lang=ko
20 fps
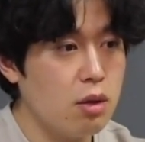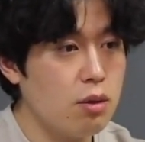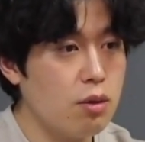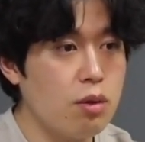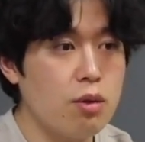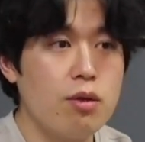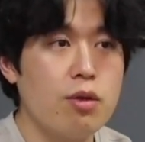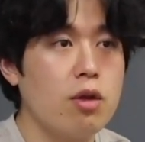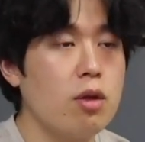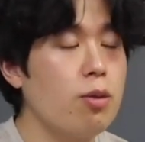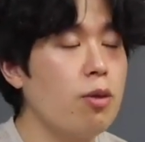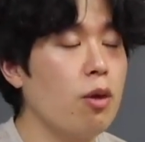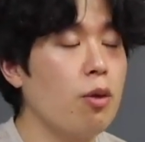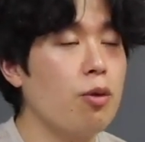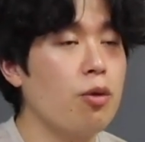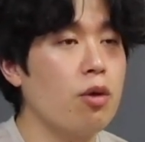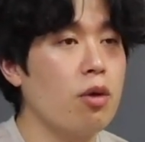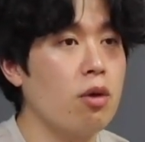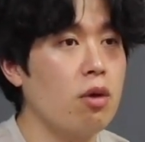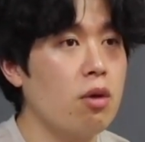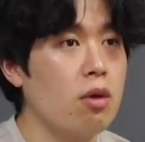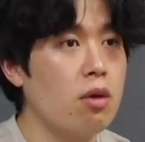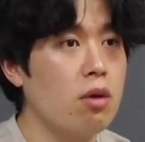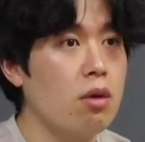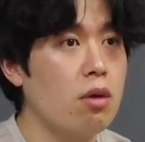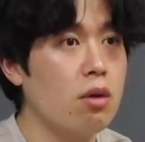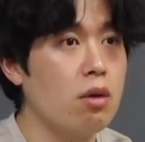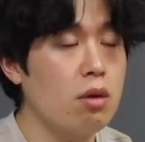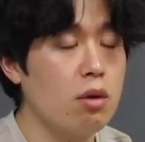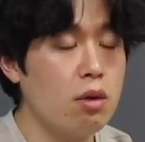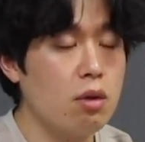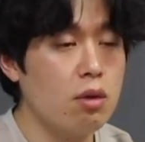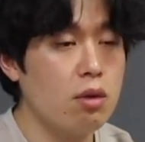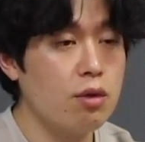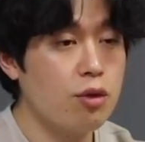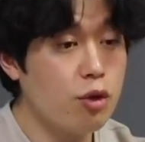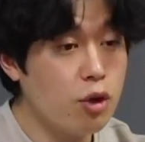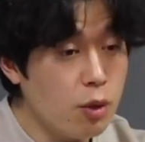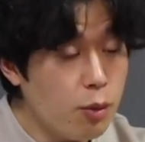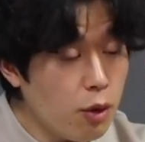전 집이 없어요.
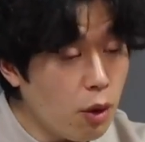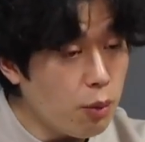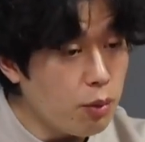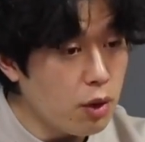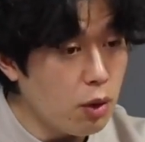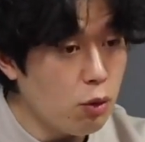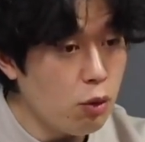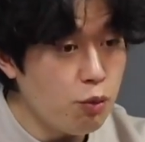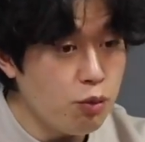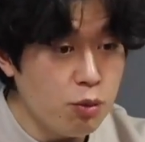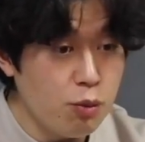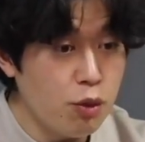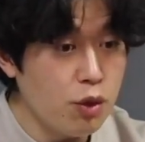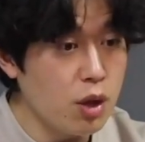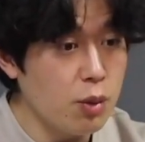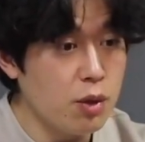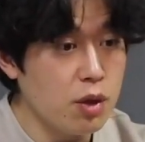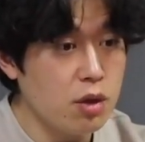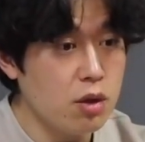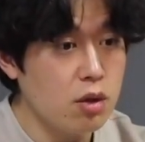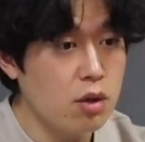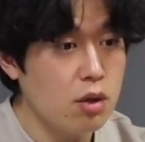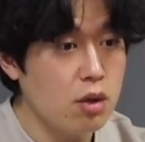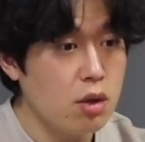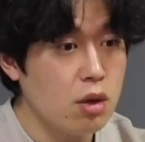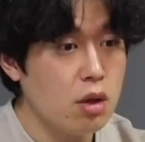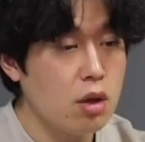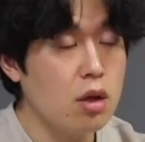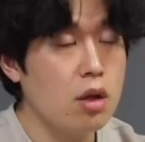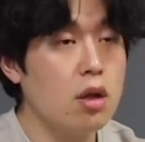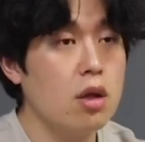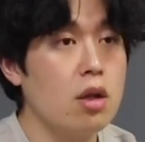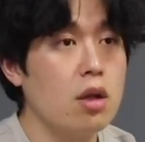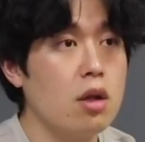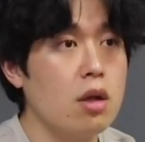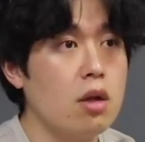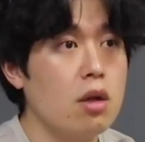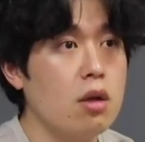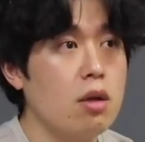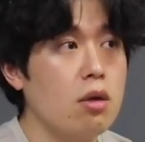집이 없다고? 부모님은?
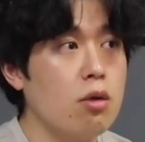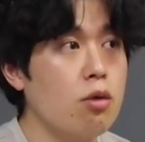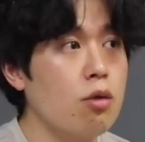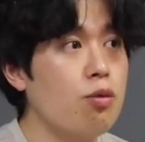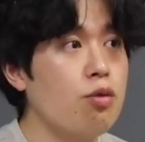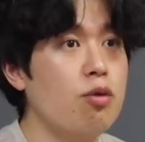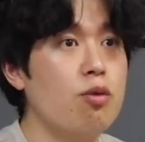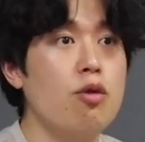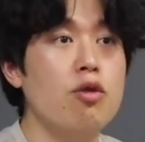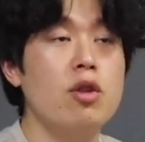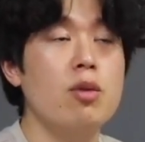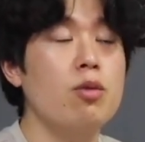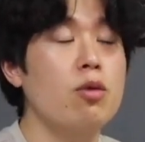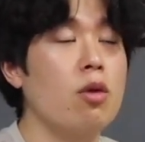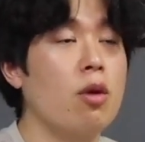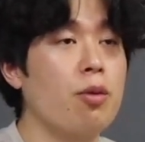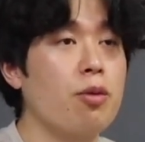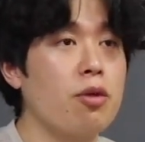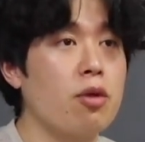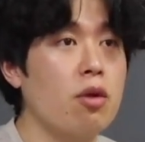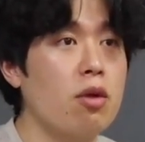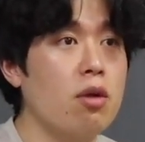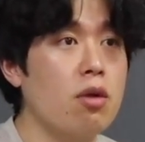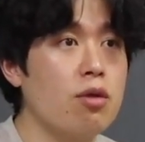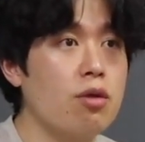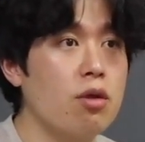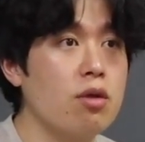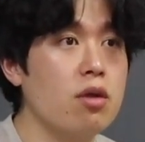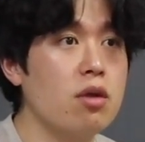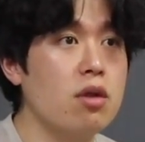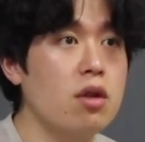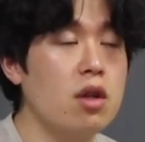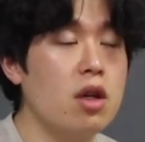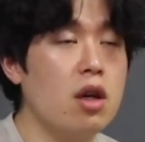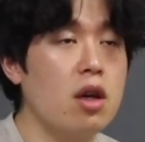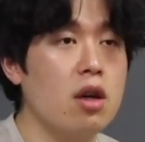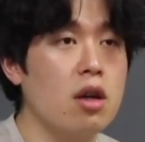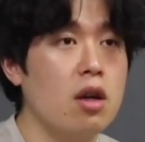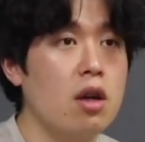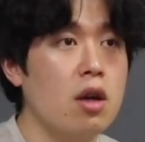저 부모님도 없어요. 저는
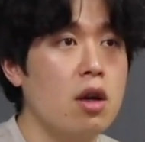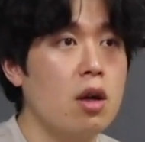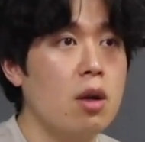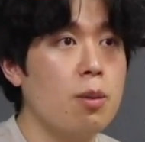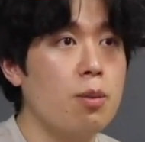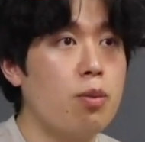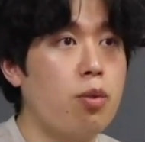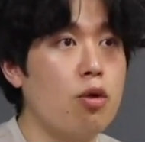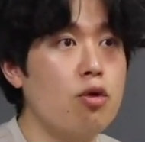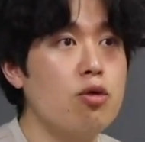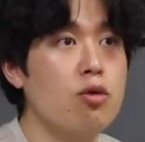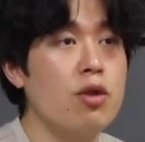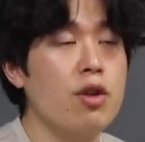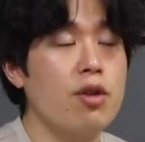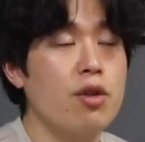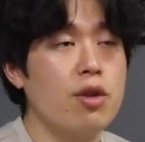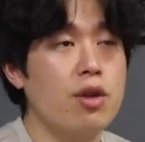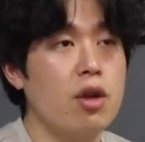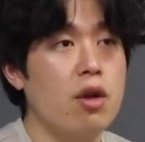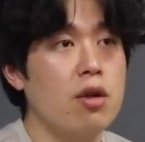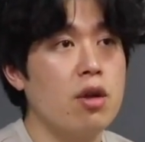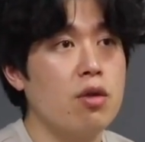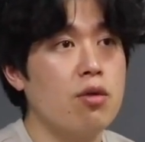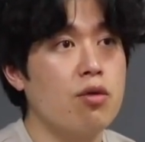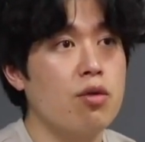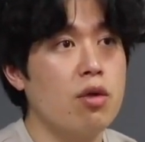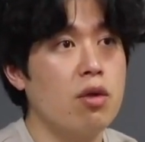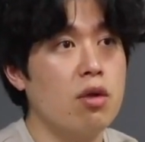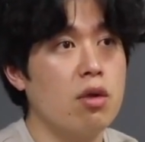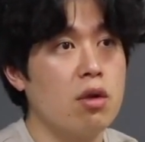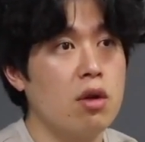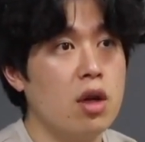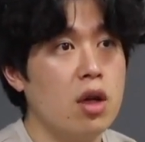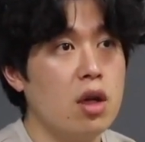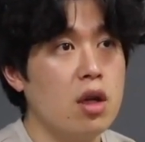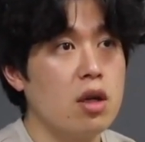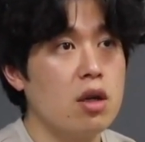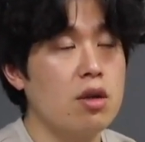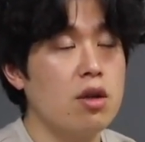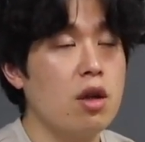그냥 보육원에서 태어났고요.
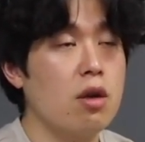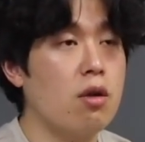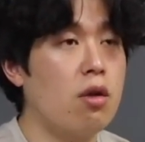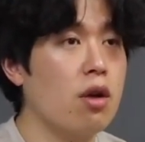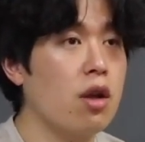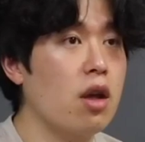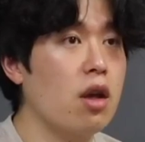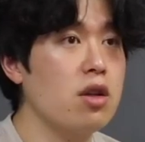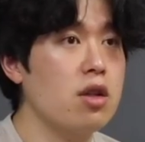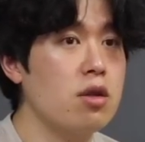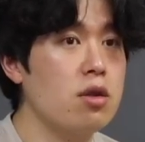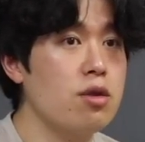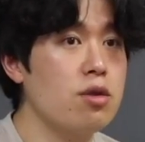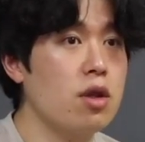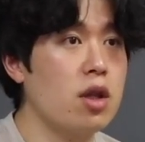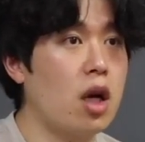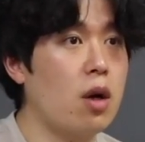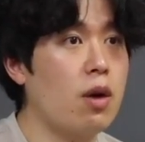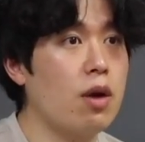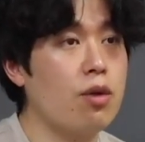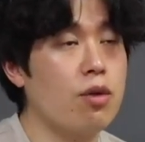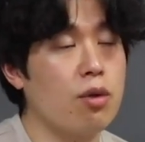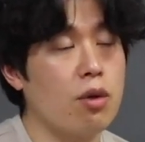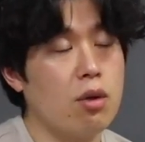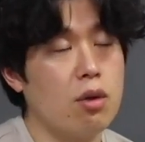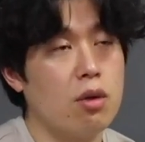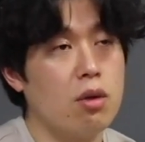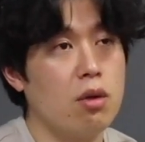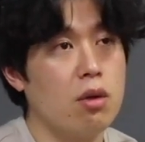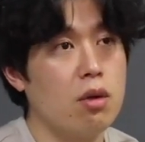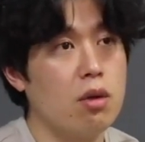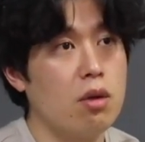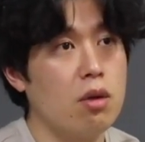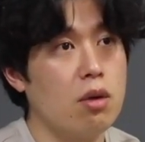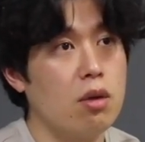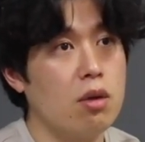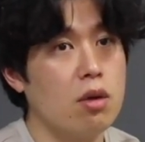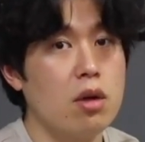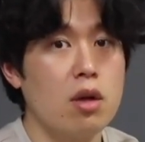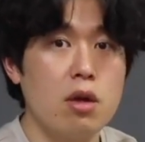근데 거기가 싫어서 나왔어요.
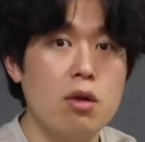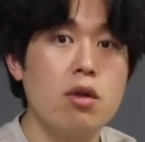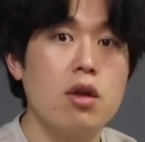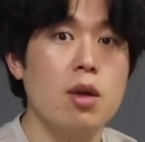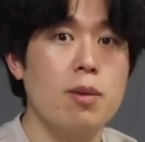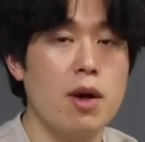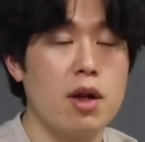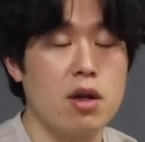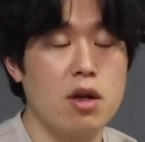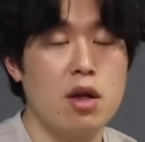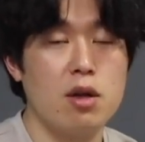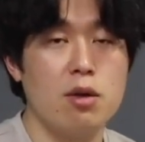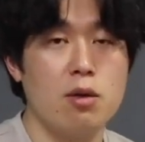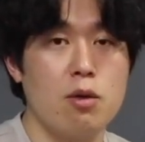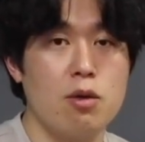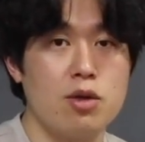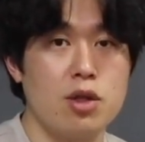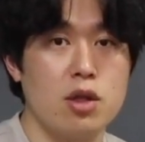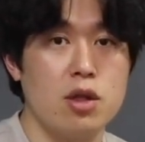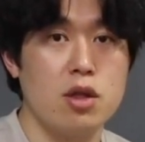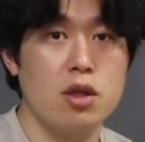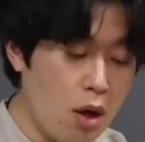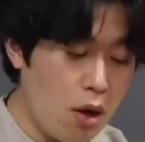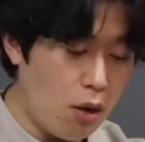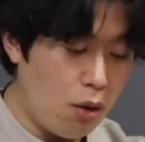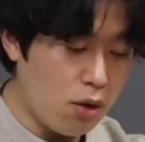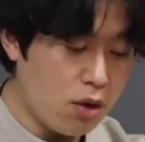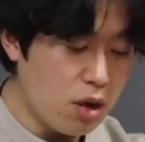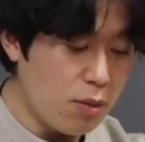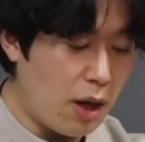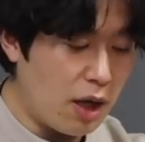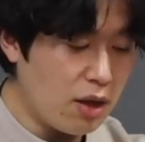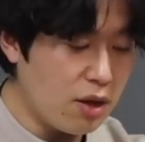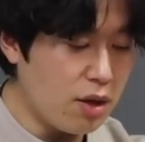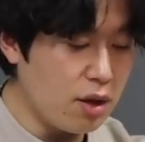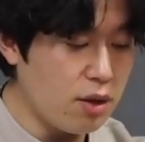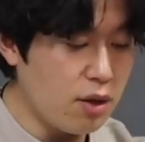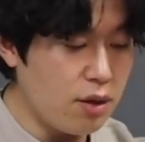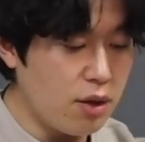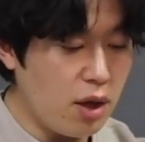이렇게 말을 하는 것이. 어, 그 말을
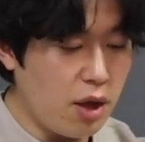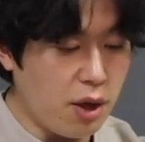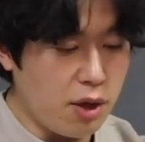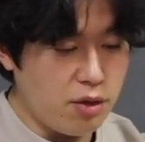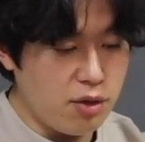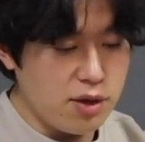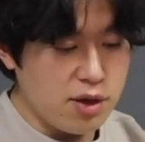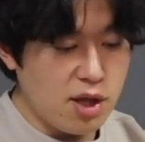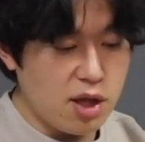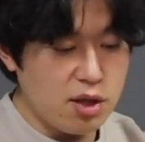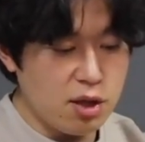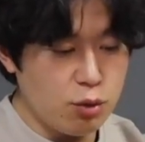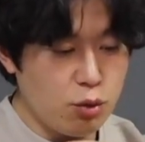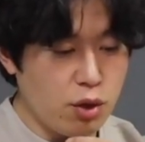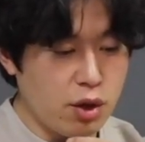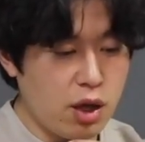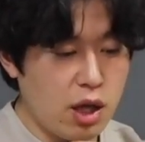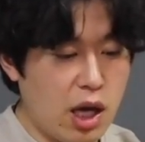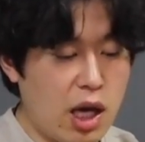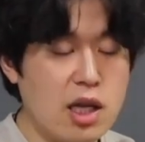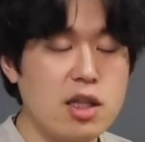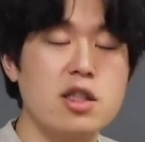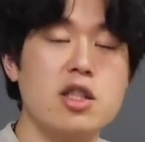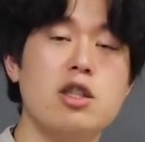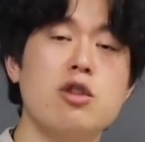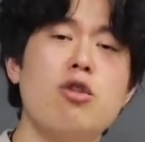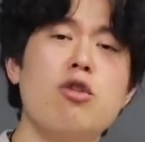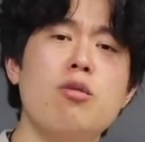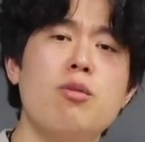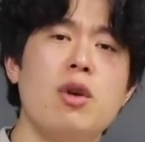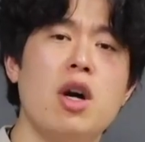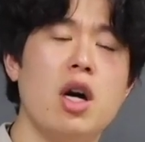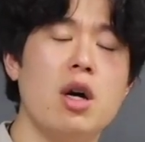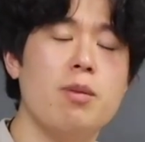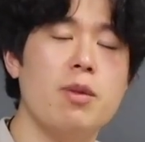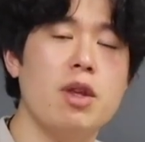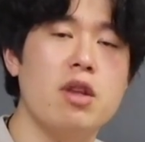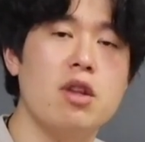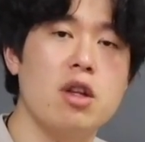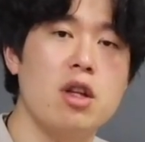듣는데 신사는 되게 안쓰러운
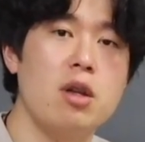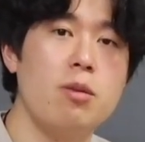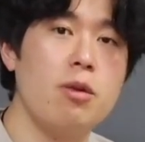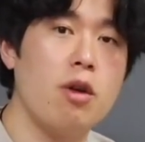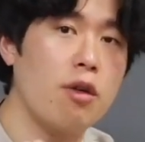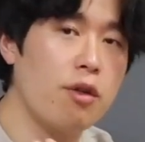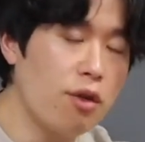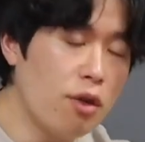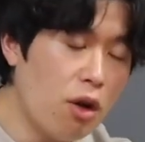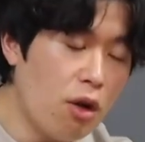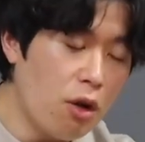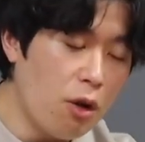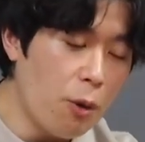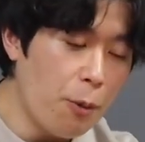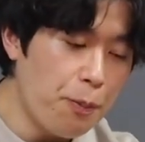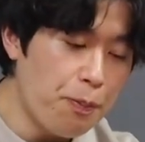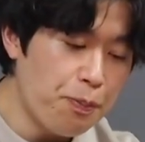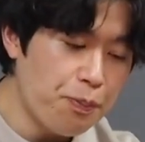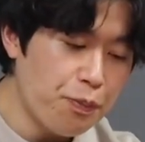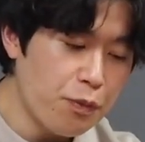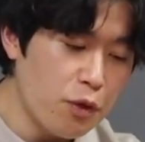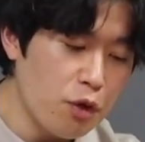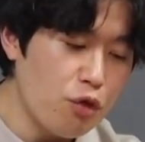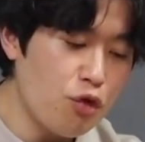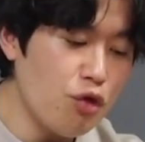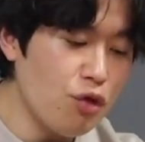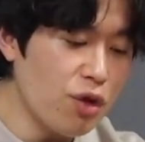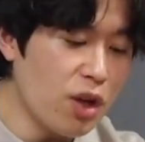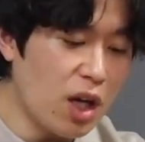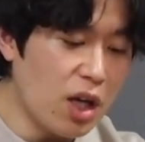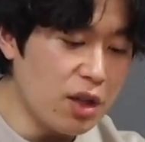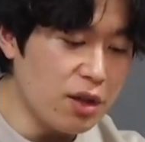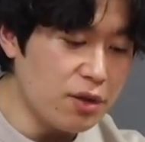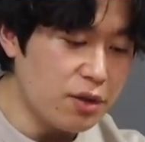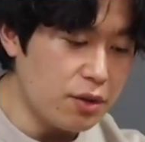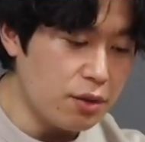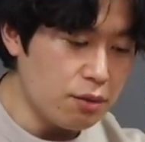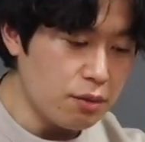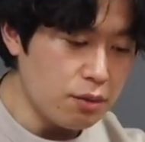마음이 들면서 순간